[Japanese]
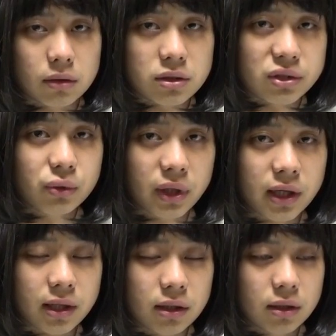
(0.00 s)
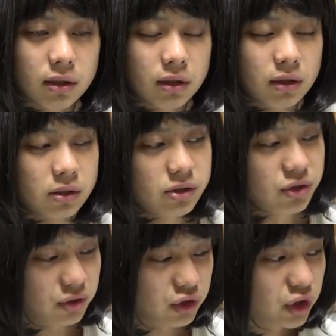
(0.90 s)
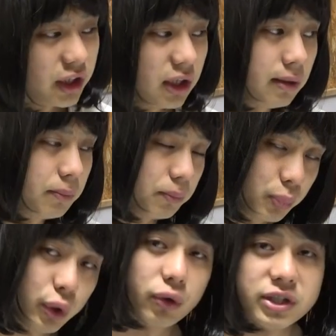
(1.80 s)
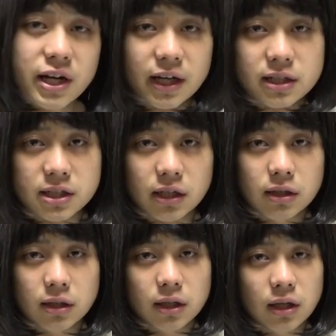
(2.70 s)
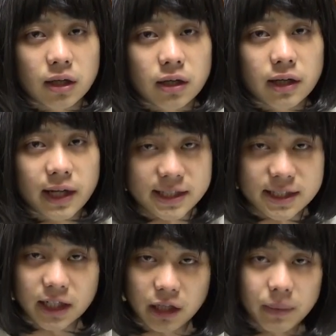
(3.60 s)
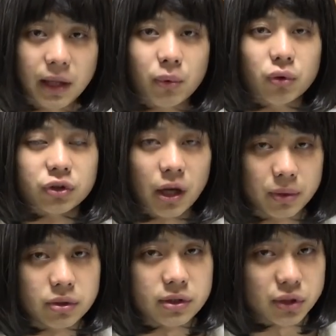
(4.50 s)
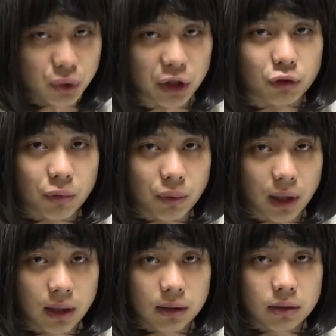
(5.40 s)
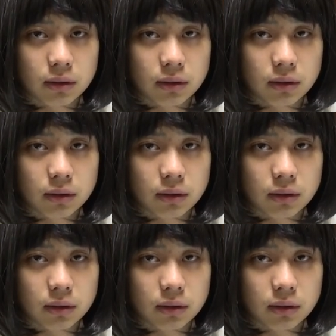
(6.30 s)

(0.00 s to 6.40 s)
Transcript: そうね純粋に武力じゃないかしら歴史的に見ても多分そうだと思うわ